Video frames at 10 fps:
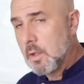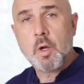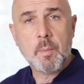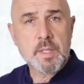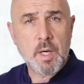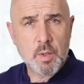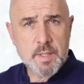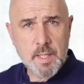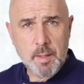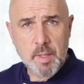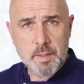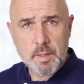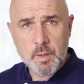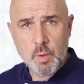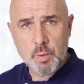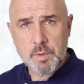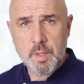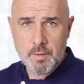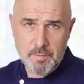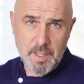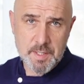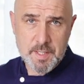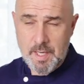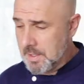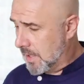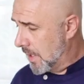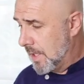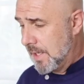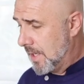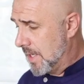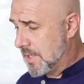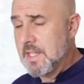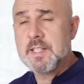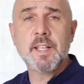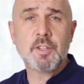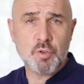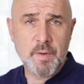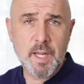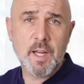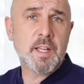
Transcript: kann man es rausnehmen und wie gesagt, es ist nicht schwer,